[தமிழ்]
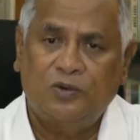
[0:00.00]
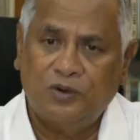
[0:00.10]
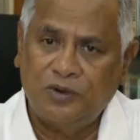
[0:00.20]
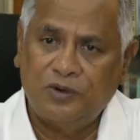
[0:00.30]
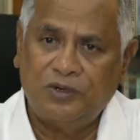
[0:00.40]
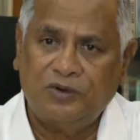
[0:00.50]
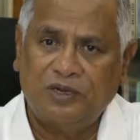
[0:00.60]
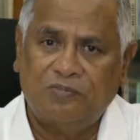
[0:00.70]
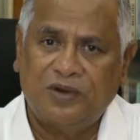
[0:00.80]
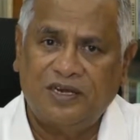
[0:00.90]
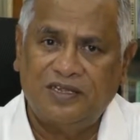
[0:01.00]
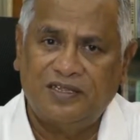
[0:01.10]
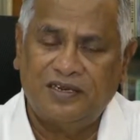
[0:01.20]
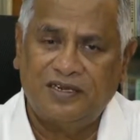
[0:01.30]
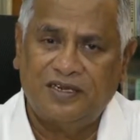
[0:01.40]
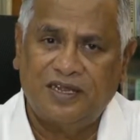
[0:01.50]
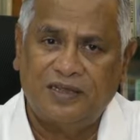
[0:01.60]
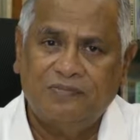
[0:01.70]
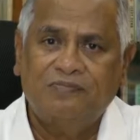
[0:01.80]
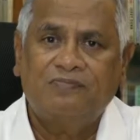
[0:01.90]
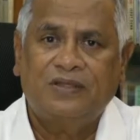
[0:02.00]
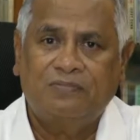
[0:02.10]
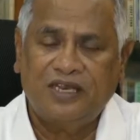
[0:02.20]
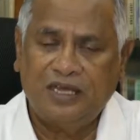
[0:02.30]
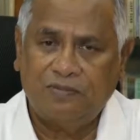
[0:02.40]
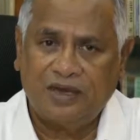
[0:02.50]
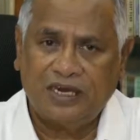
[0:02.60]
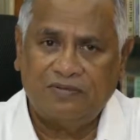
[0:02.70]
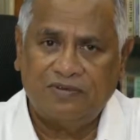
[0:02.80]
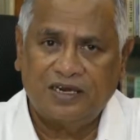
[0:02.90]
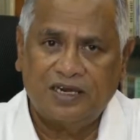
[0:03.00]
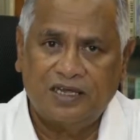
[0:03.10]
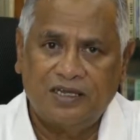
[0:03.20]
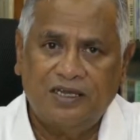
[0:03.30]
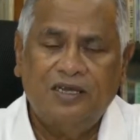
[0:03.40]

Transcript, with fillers: உங்களோடு கூட பகிர்ந்திருக்கிறேன் பிரியமானவர்களே